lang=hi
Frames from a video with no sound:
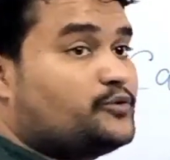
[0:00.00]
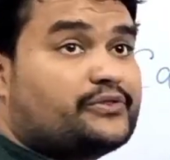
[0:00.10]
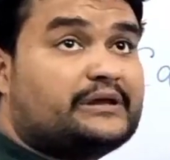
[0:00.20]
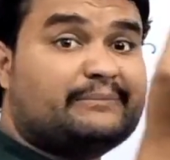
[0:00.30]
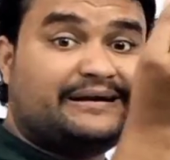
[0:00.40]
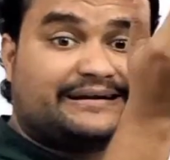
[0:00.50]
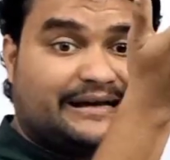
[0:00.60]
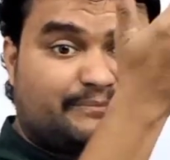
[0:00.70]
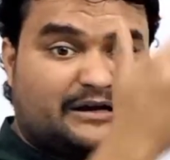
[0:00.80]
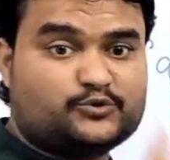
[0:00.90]
कुछ सीमेंट
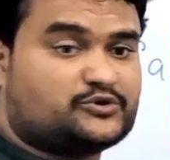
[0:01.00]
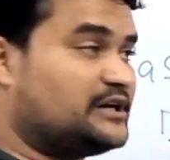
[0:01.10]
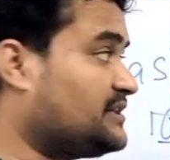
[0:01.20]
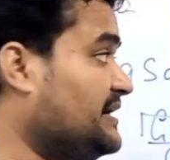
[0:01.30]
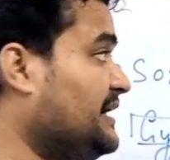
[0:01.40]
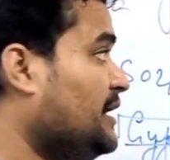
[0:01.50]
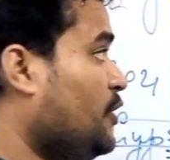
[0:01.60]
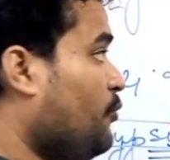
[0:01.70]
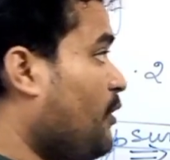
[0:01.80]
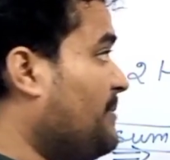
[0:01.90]
टाइप का यूज करते
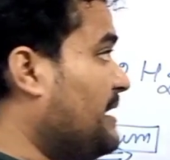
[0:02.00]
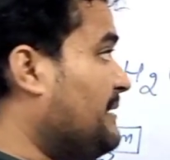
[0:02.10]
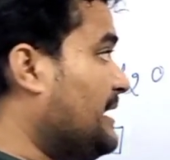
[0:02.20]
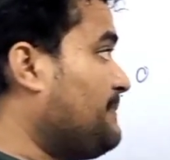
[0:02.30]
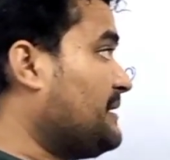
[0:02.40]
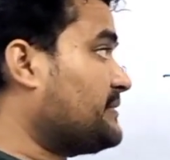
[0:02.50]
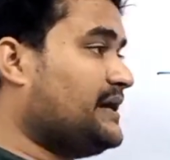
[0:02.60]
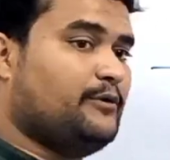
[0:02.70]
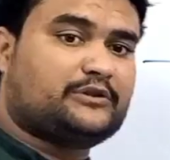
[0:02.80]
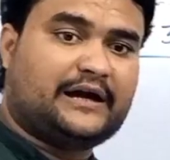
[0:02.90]
हैं वो भी हमारे पास
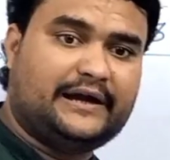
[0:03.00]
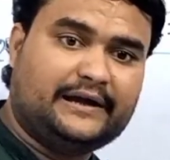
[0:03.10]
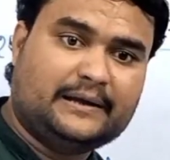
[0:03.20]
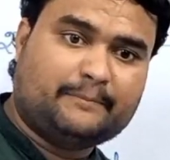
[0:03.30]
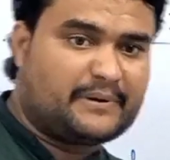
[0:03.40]
क्या होता है